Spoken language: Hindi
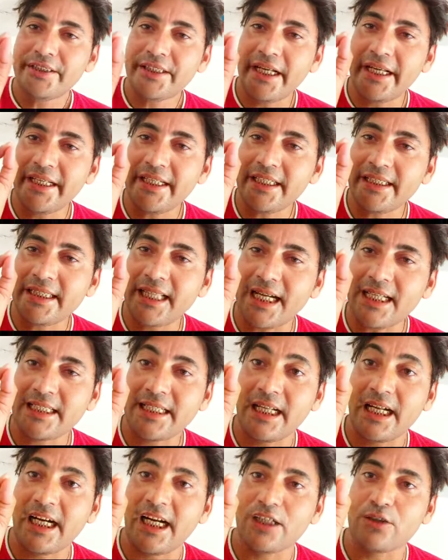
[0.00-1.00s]
नहीं
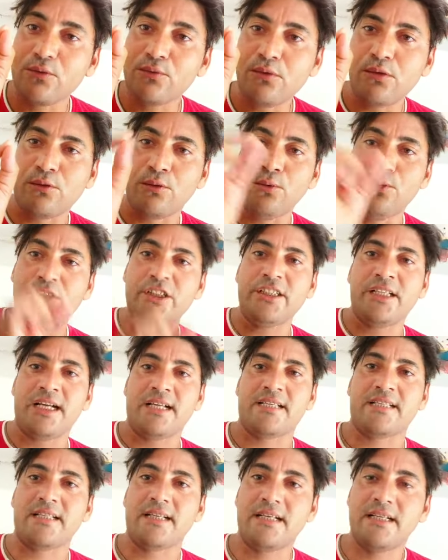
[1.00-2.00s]
दस्त लगा दूंगा खूनी
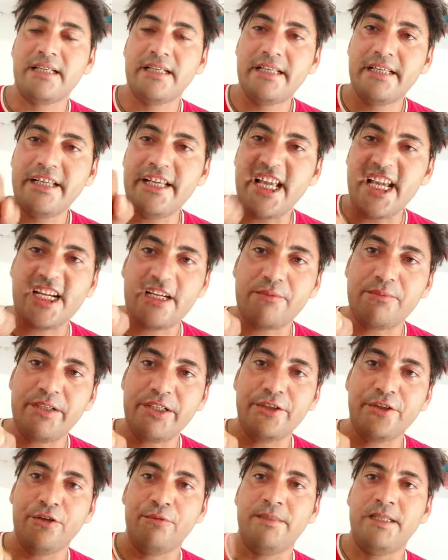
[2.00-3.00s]
दस्त एक
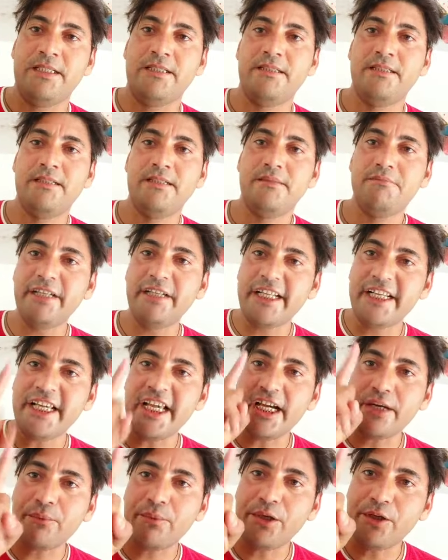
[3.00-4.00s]
वीडियो में मेरी
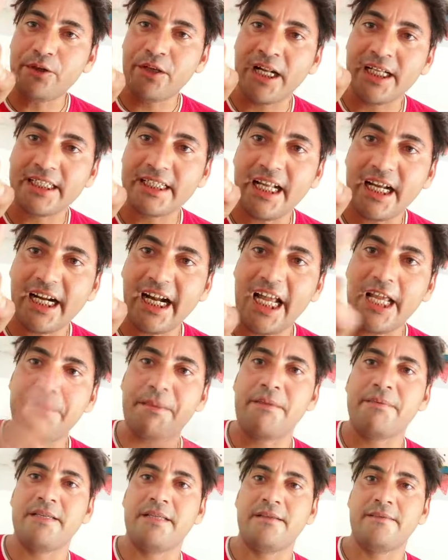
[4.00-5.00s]
एक वीडियो ना दिले कहीं
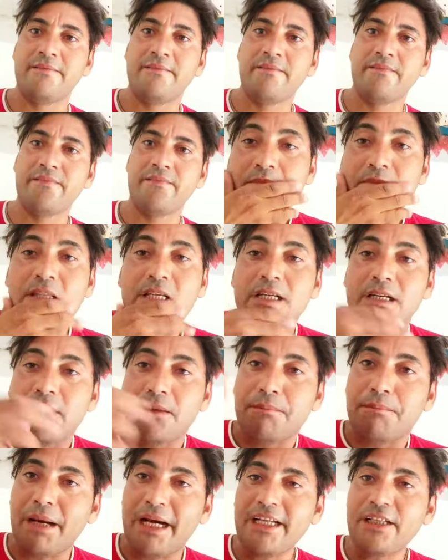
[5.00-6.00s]
पे भी
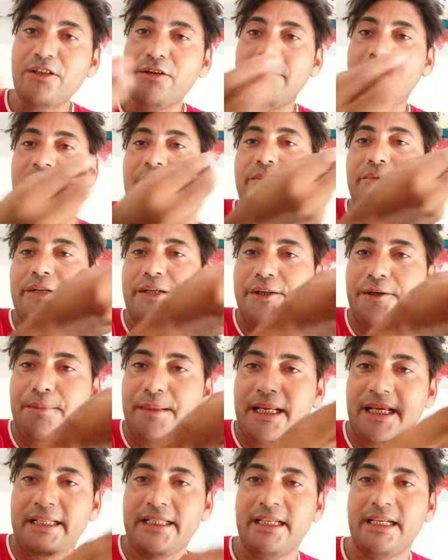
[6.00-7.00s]
भाई जो मैंने वीडियो
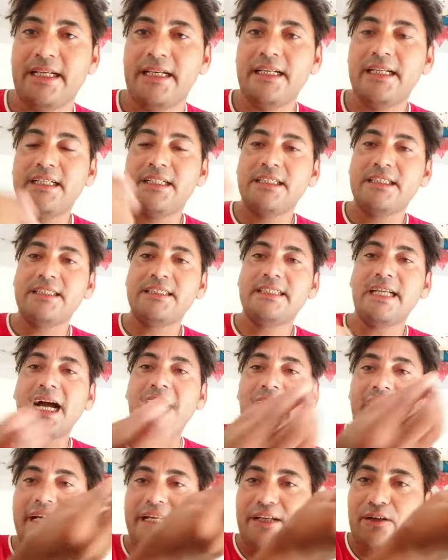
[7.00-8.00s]
बनाई है जा
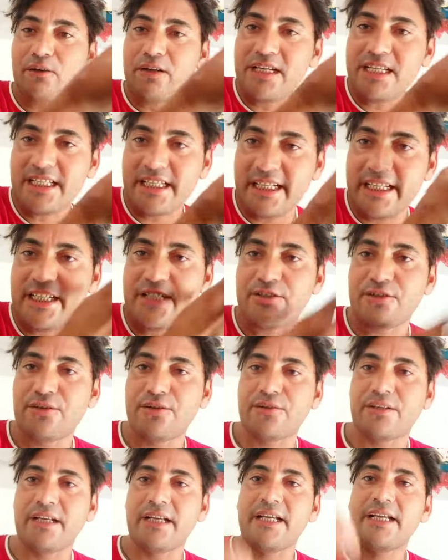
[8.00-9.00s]
आईडी कोई स्क्रीन
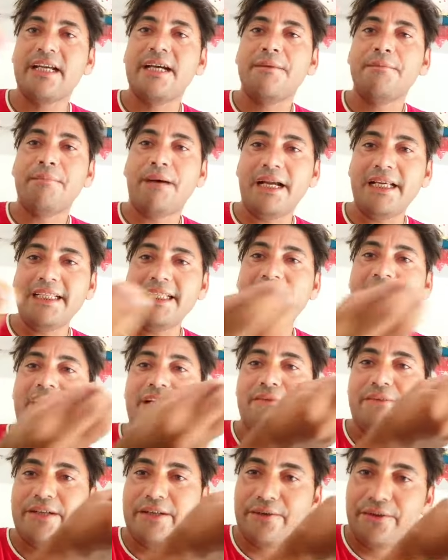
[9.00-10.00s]
शॉट है भाई या
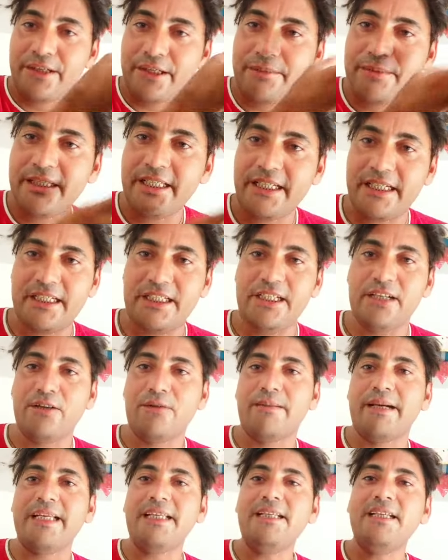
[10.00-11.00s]
की वीडियो ने देख लिया
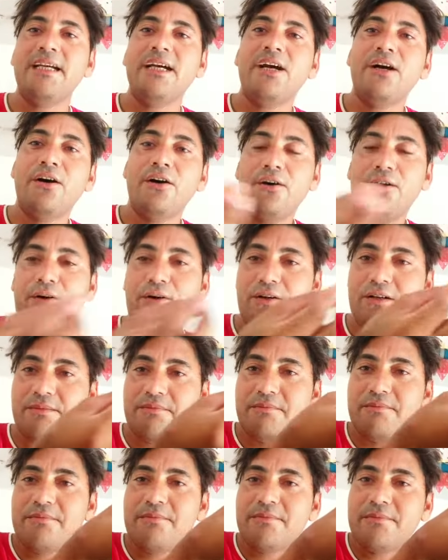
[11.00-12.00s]
करो भाई
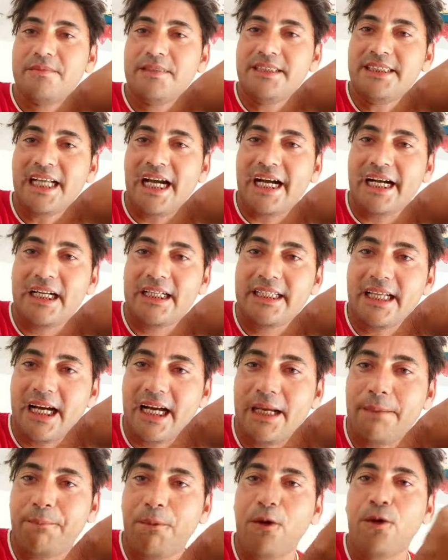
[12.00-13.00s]
और या, या
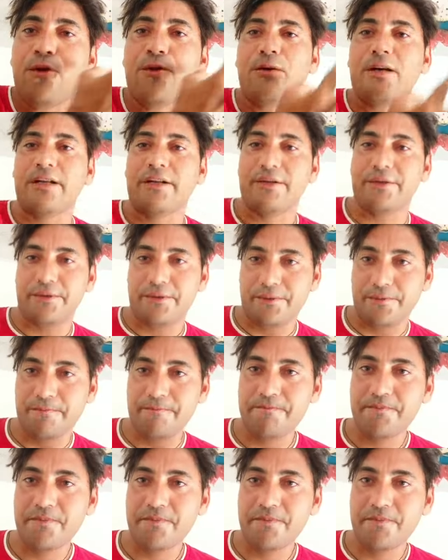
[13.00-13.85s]
है फॉलो कर लो